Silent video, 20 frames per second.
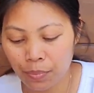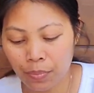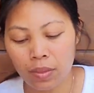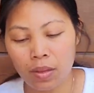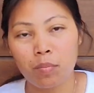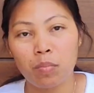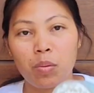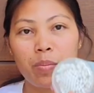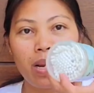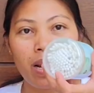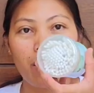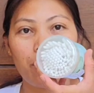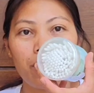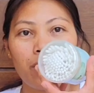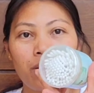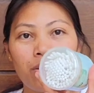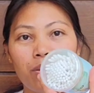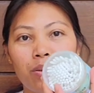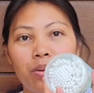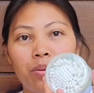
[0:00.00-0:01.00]
bumili ako ng
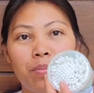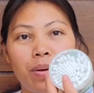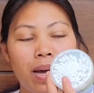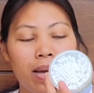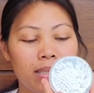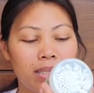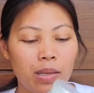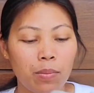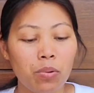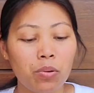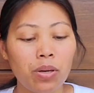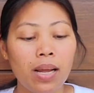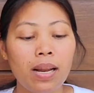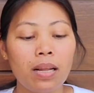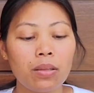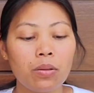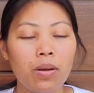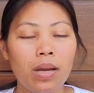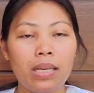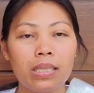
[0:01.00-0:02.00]
cotton buds. Mura
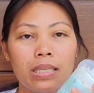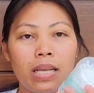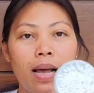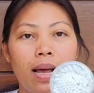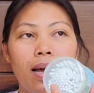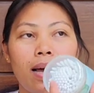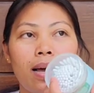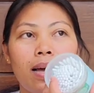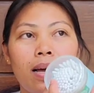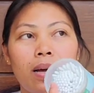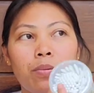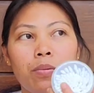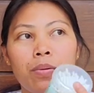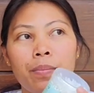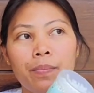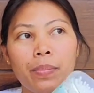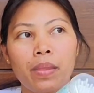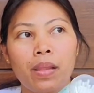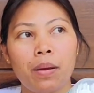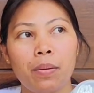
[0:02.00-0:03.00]
lang to guys ha. Uh,
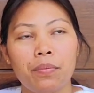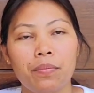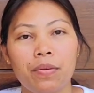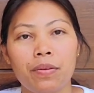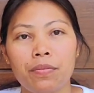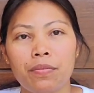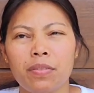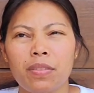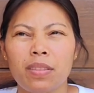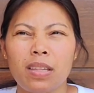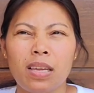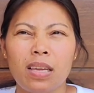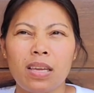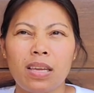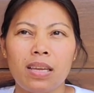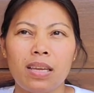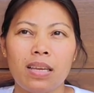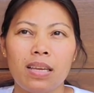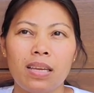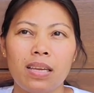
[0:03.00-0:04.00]

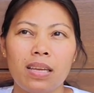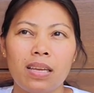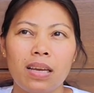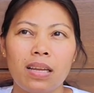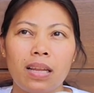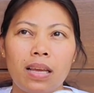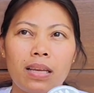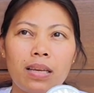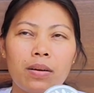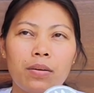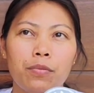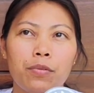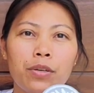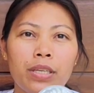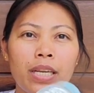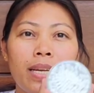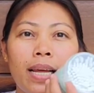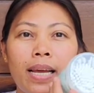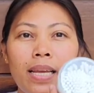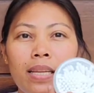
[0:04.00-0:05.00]
50 ano,
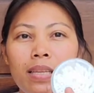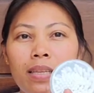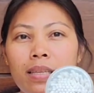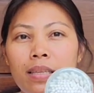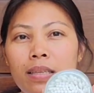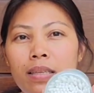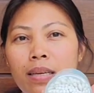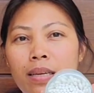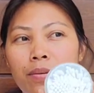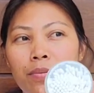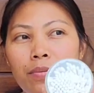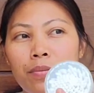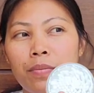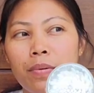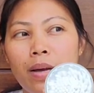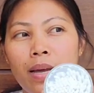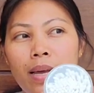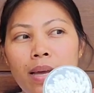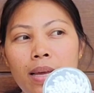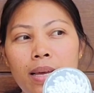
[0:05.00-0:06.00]
49
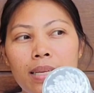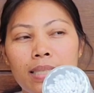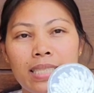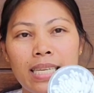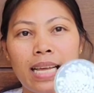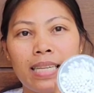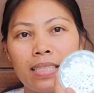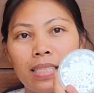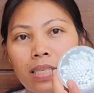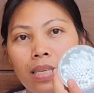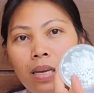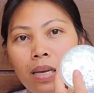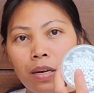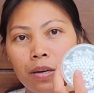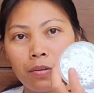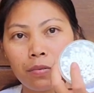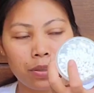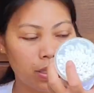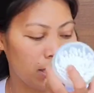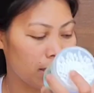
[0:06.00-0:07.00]
cents
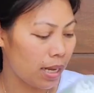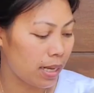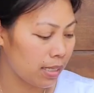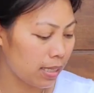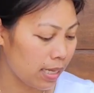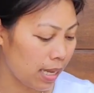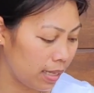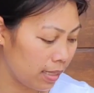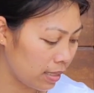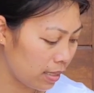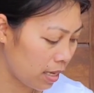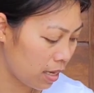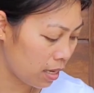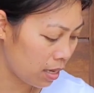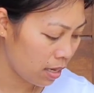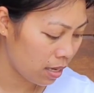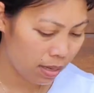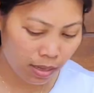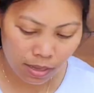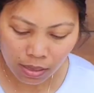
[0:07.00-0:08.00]
49 cents
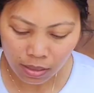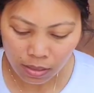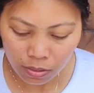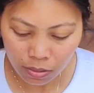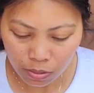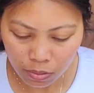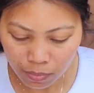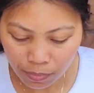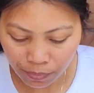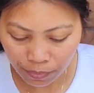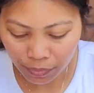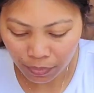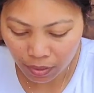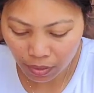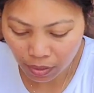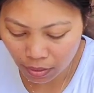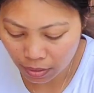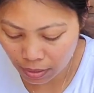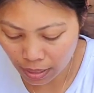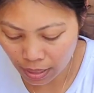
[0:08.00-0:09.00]

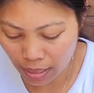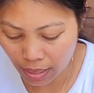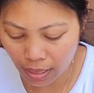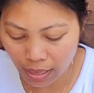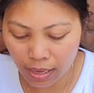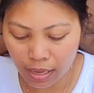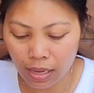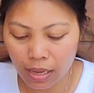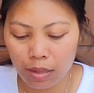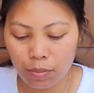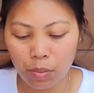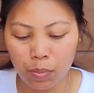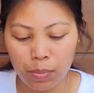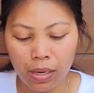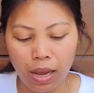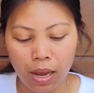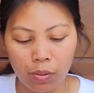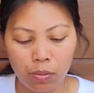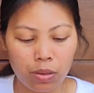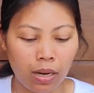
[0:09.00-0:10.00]
and
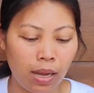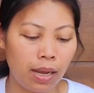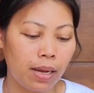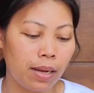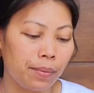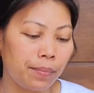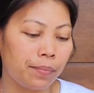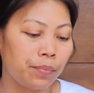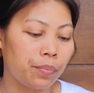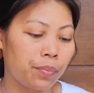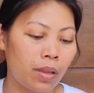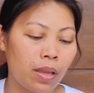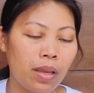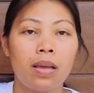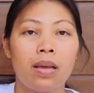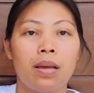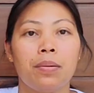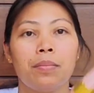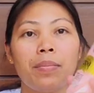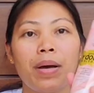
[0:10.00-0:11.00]
bumili ako ng
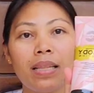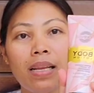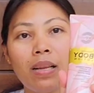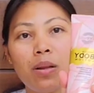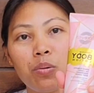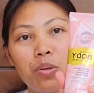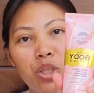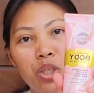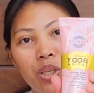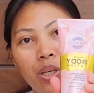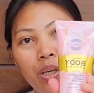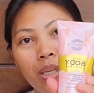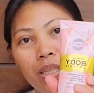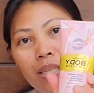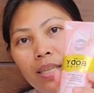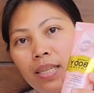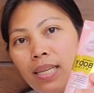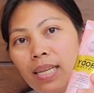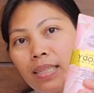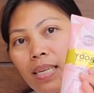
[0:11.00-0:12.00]
body lotion
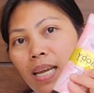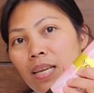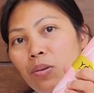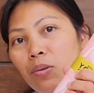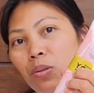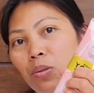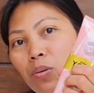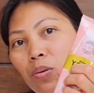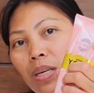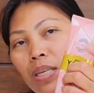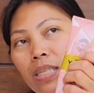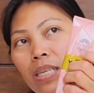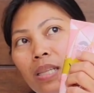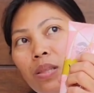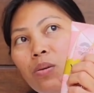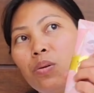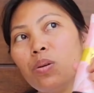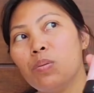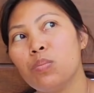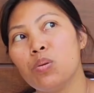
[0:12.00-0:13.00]
I-try ko to kasi
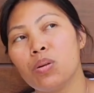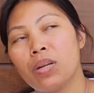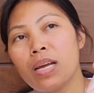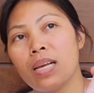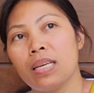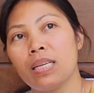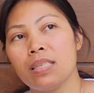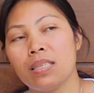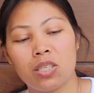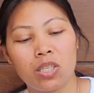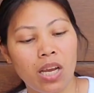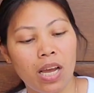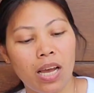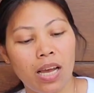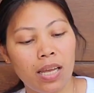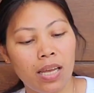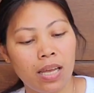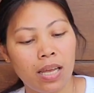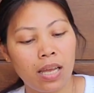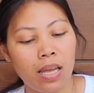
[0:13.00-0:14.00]
doon mura
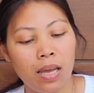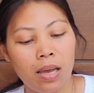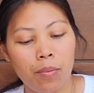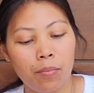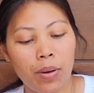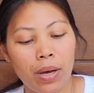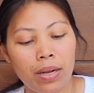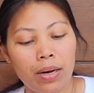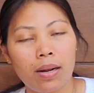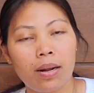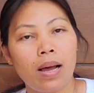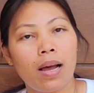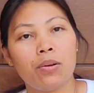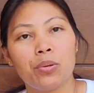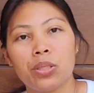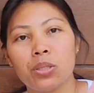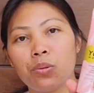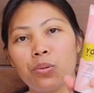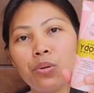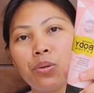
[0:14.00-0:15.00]
siya parang
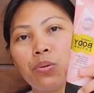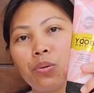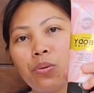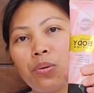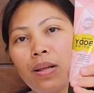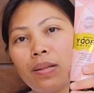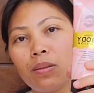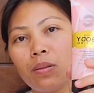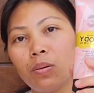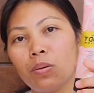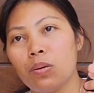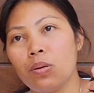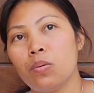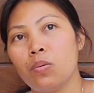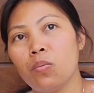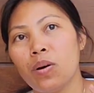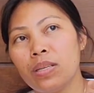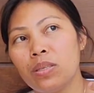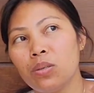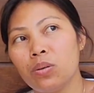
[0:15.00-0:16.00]
halos 2 euro lang to
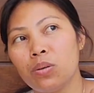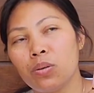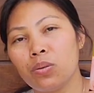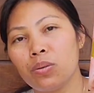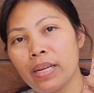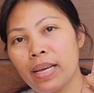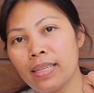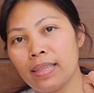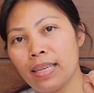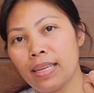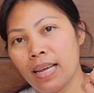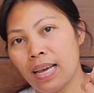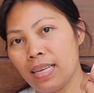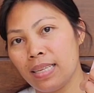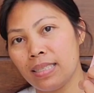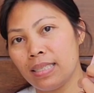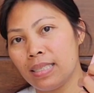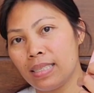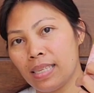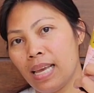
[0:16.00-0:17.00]
1 euro
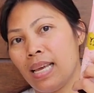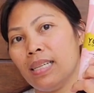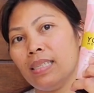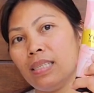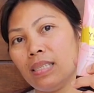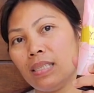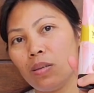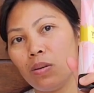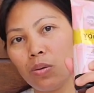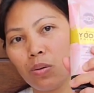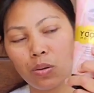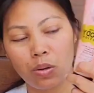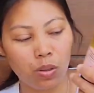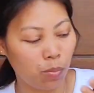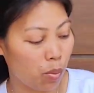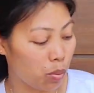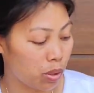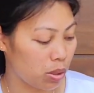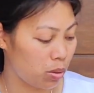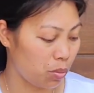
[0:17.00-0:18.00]
99 cents so
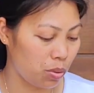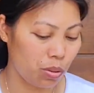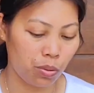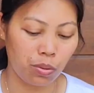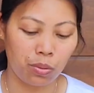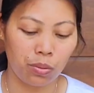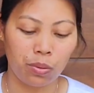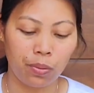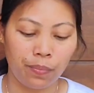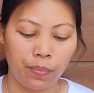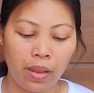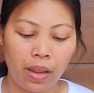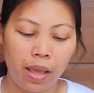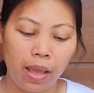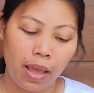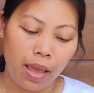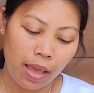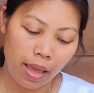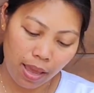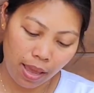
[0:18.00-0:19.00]
almost 2 euro
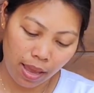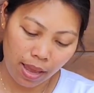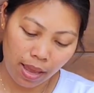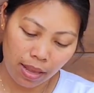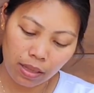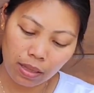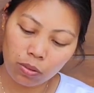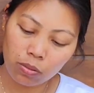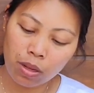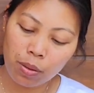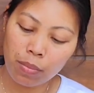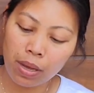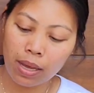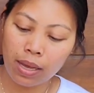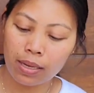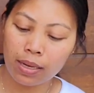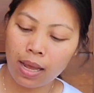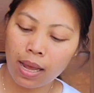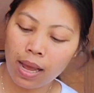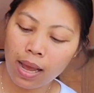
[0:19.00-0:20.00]
and ito
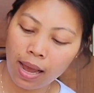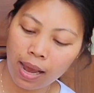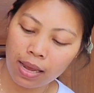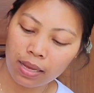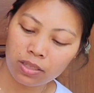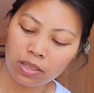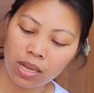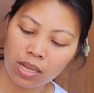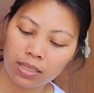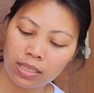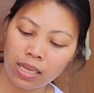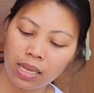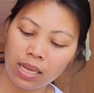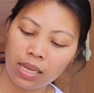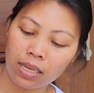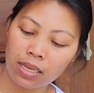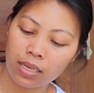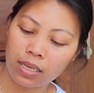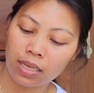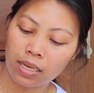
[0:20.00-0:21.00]
naman
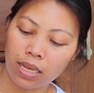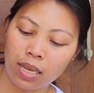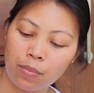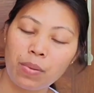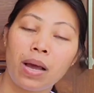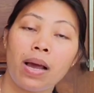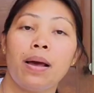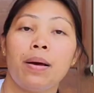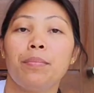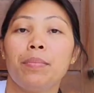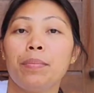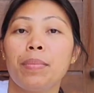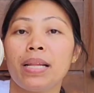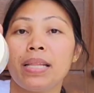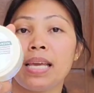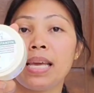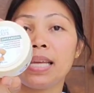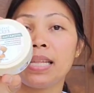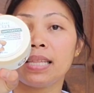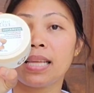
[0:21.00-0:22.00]
hydrating cream
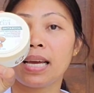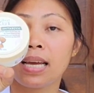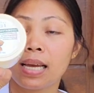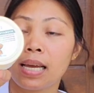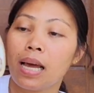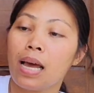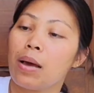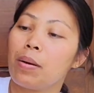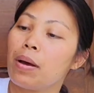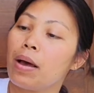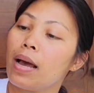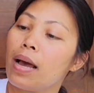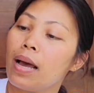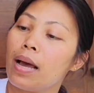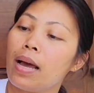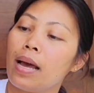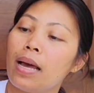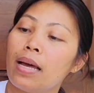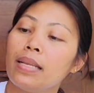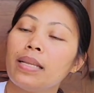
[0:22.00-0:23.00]
body and uh,
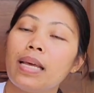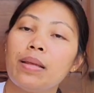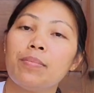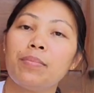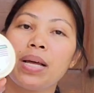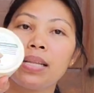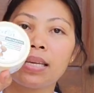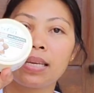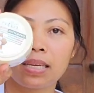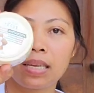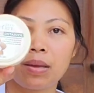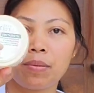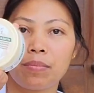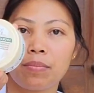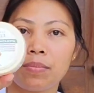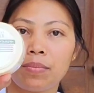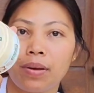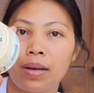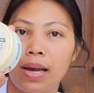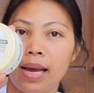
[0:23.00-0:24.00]
hand and body cream
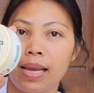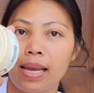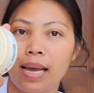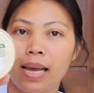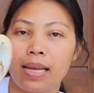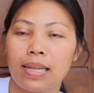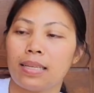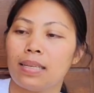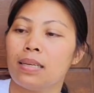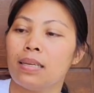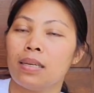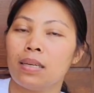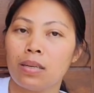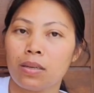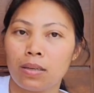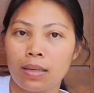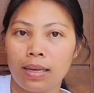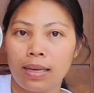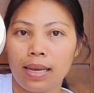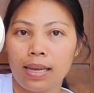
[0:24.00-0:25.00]
ayan
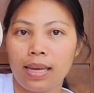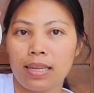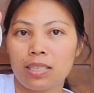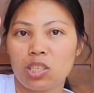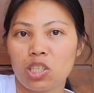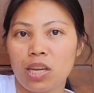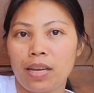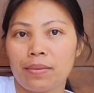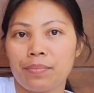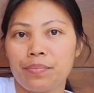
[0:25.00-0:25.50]
ayan siya